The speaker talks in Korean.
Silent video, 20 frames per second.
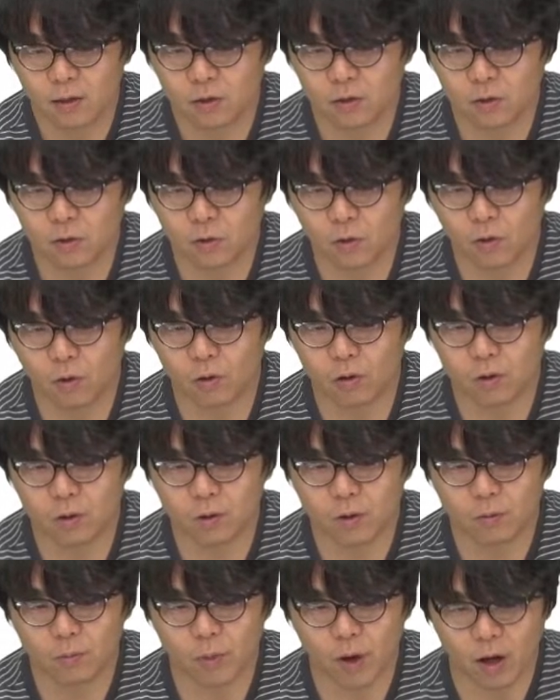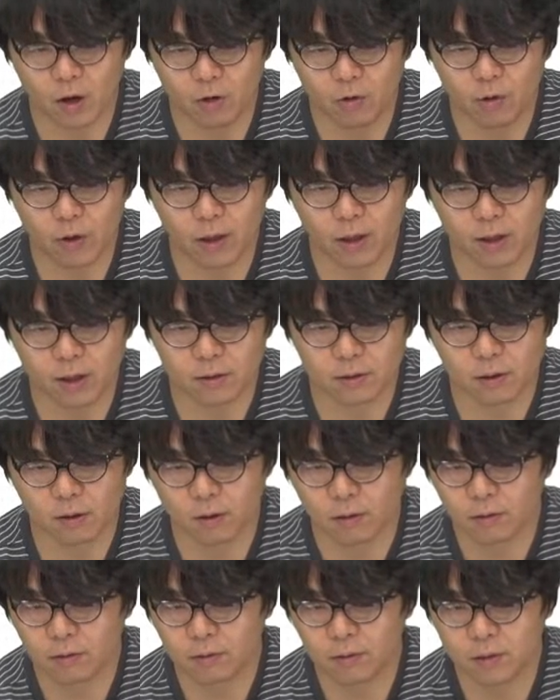들어온 밸류에
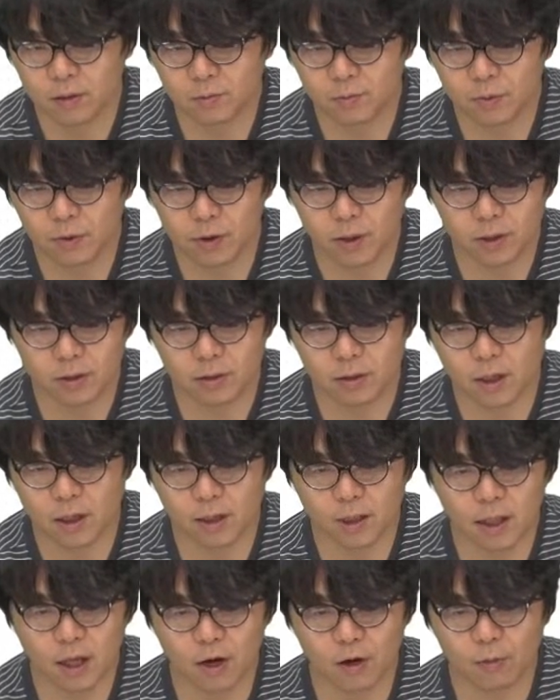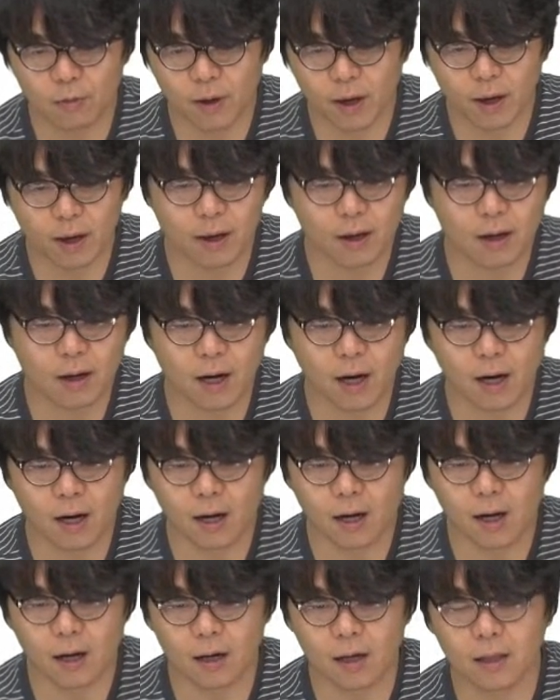대해서 스플릿을 한 다음에
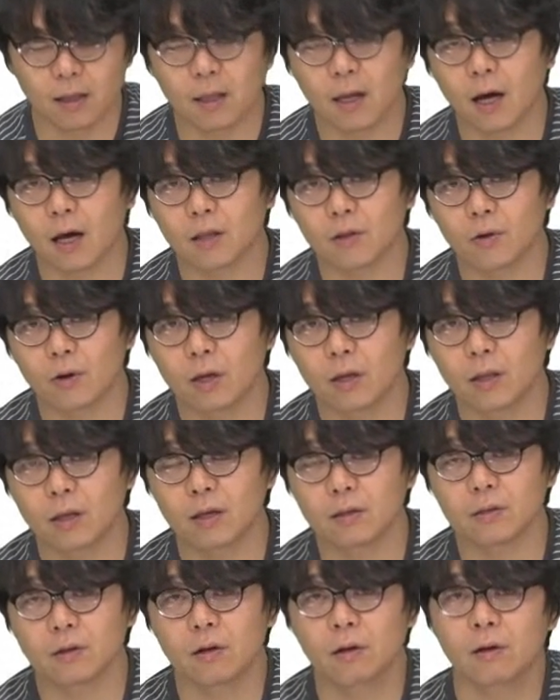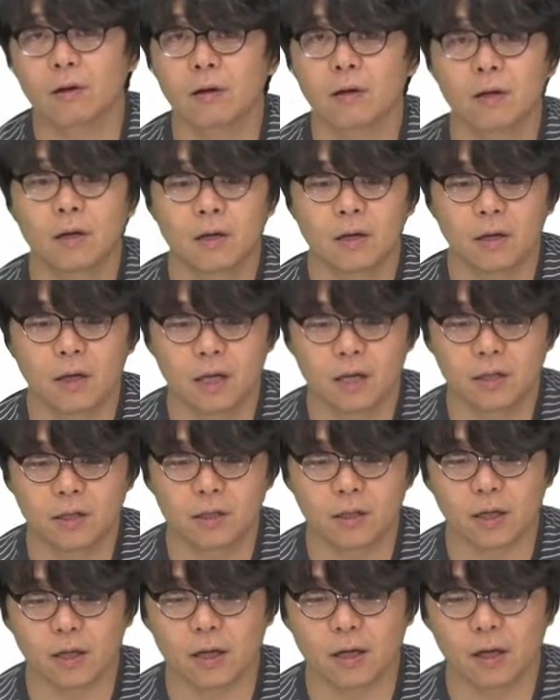각각의 단어에 대해서
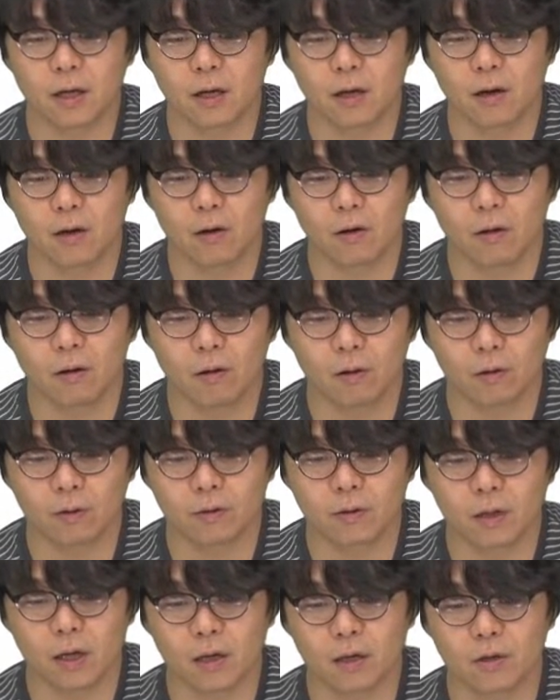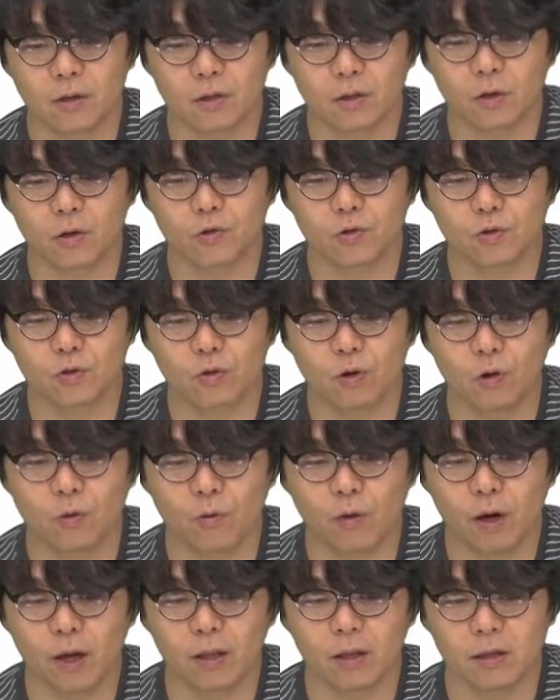일씩 어사인을 시켜주는 것
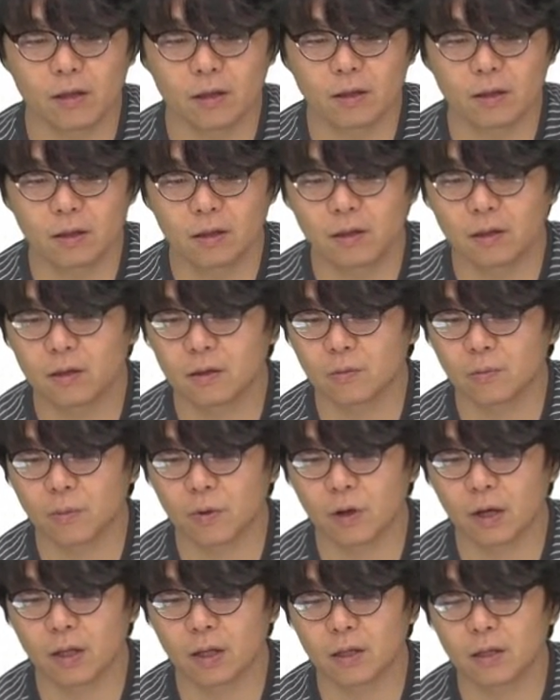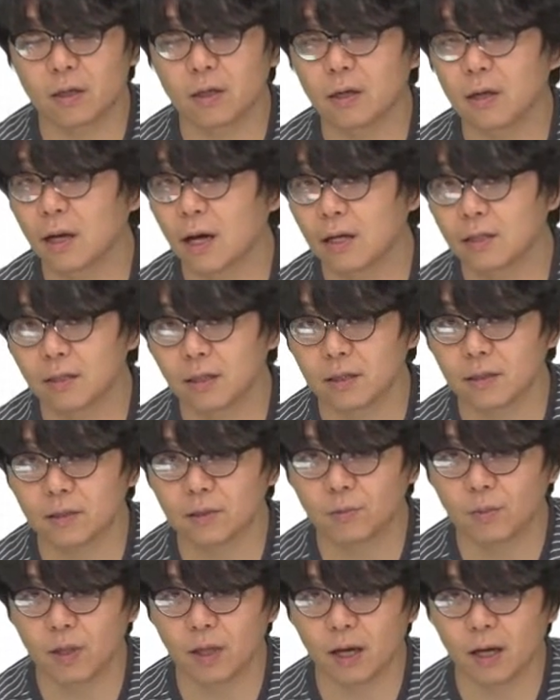외에는 특별한 일을 하지
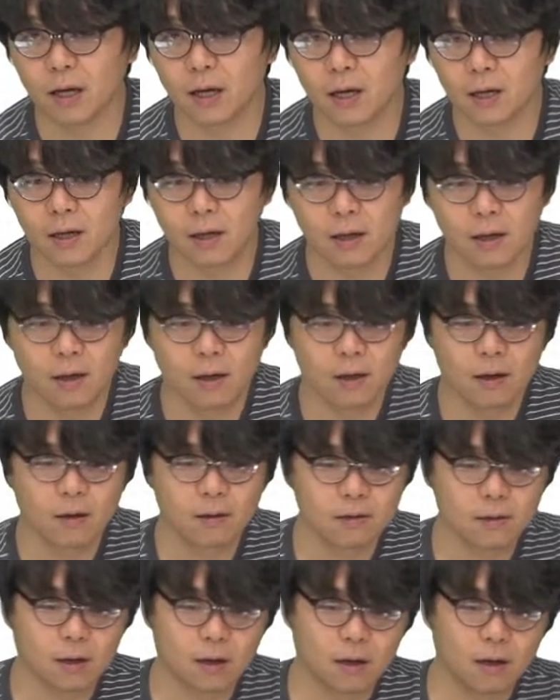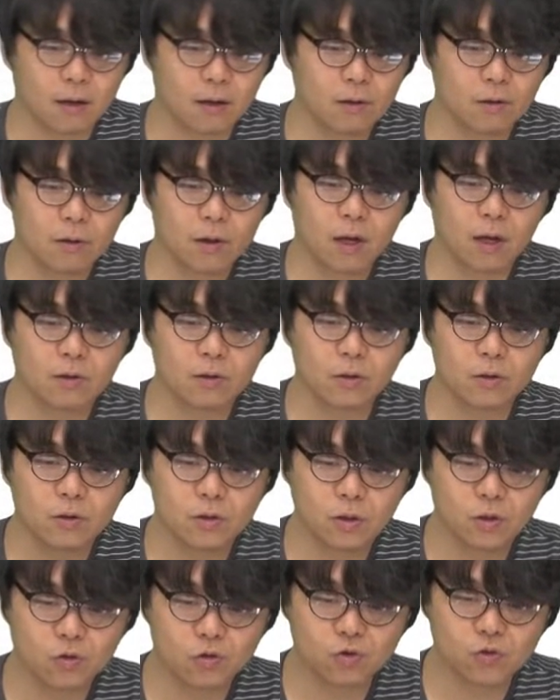않습니다. 자, 이렇게 해서
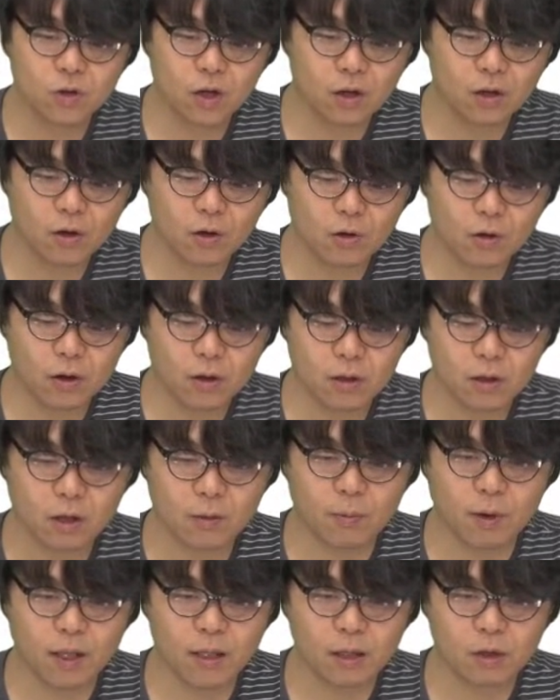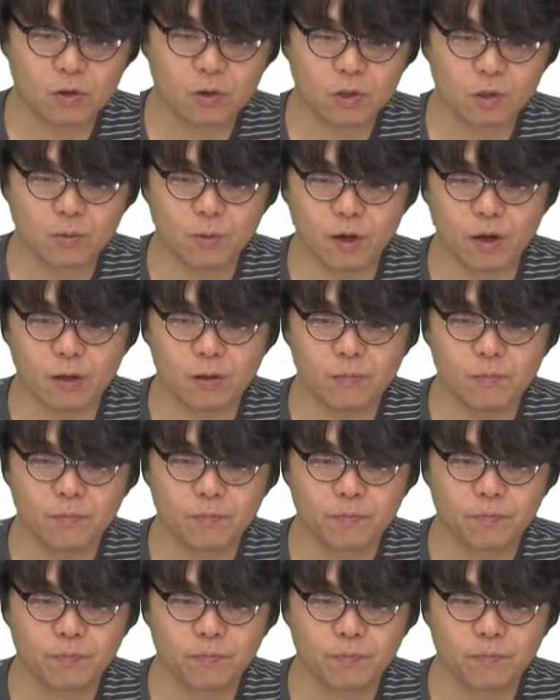이제 중간 결과들이 만들어지면